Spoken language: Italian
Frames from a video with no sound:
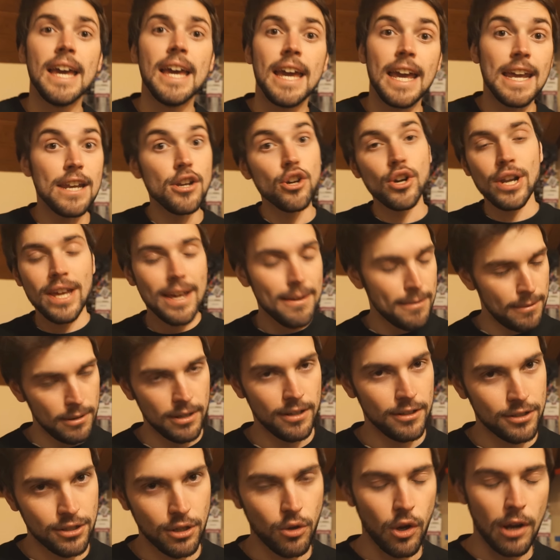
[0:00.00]
E non
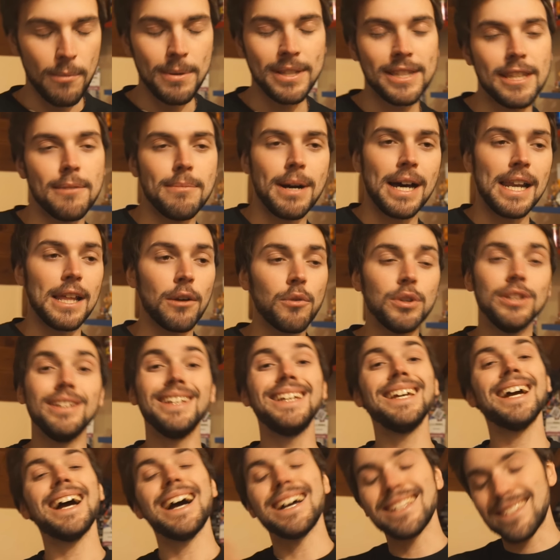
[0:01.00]
è eh, sicuramente male, quindi
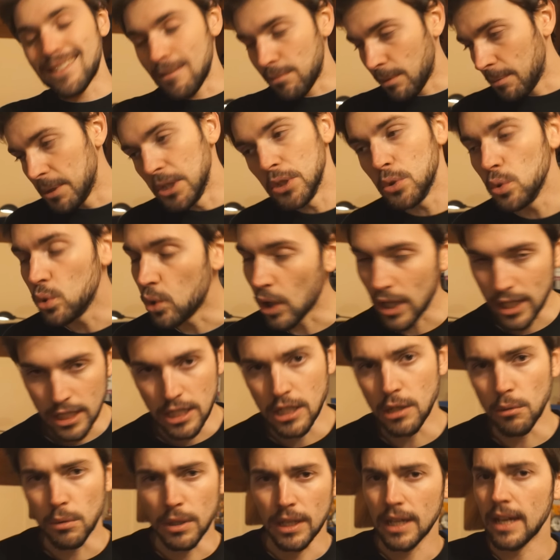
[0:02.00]
grazie prima di tutto a
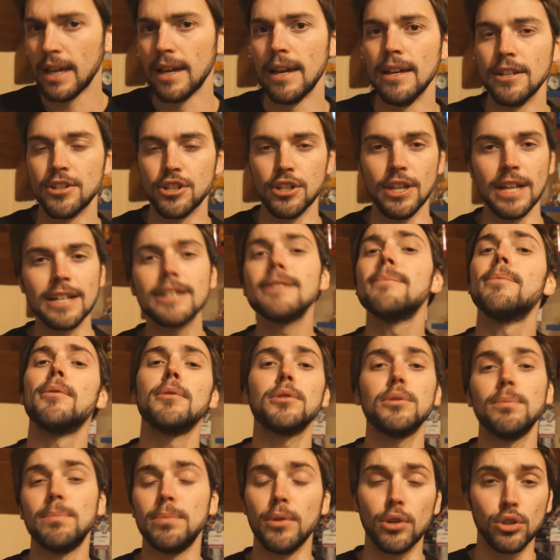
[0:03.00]
Kingwi che ci dà
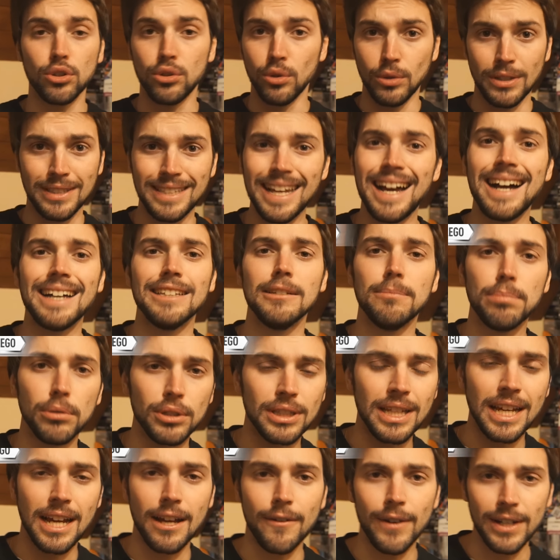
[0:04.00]
l'opportunità di
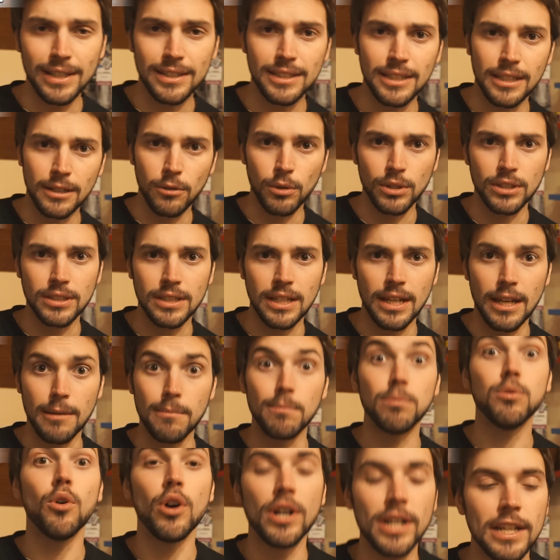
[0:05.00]
portare avanti queste
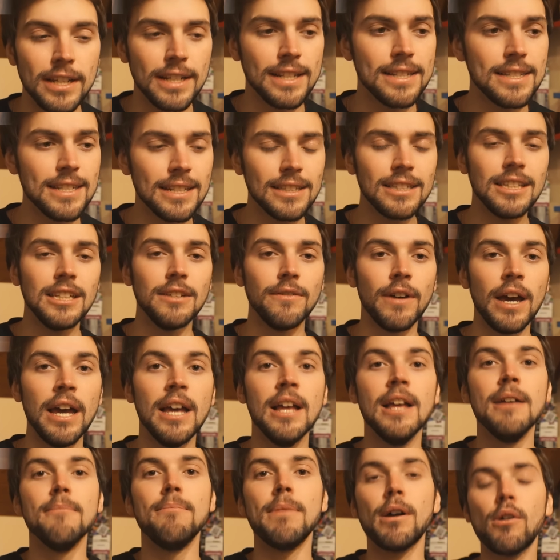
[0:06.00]
buone iniziative,
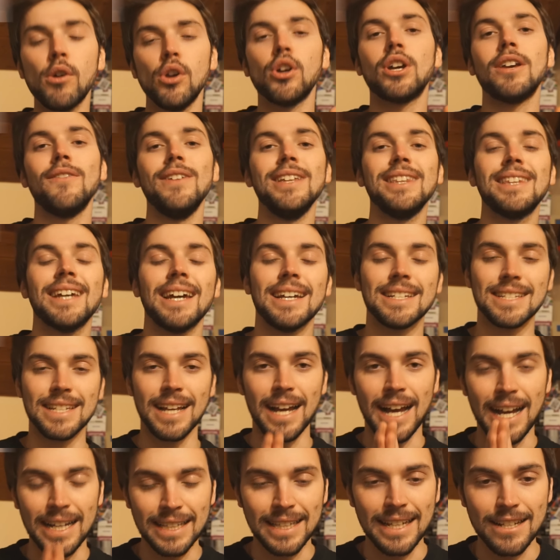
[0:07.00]
ma quello che vi
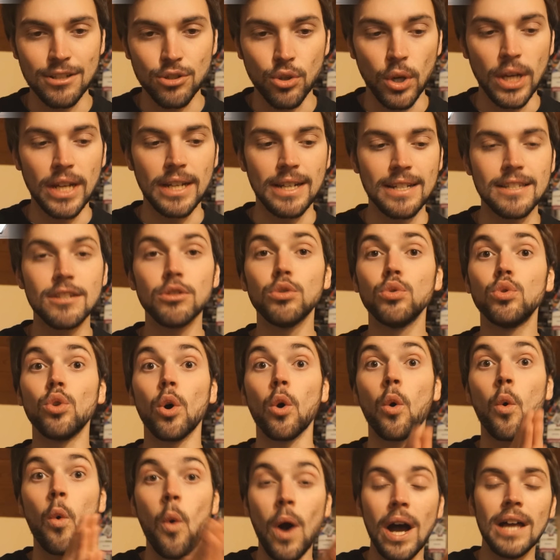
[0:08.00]
interessa adesso è
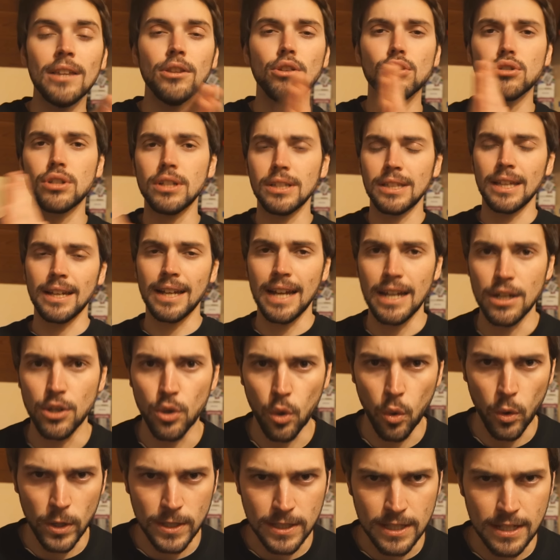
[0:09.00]
innanzitutto quando si
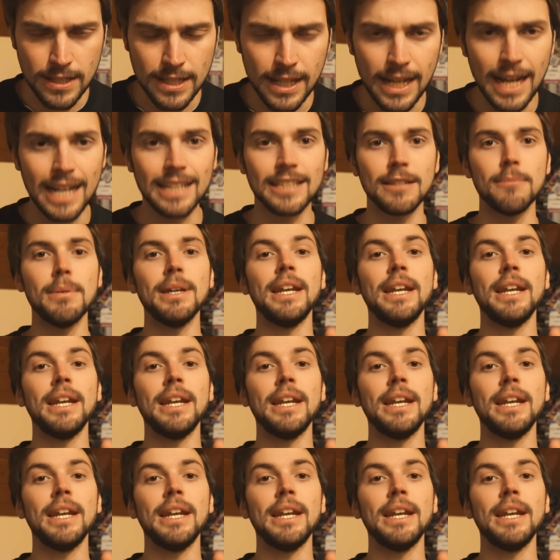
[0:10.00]
terranno queste serate.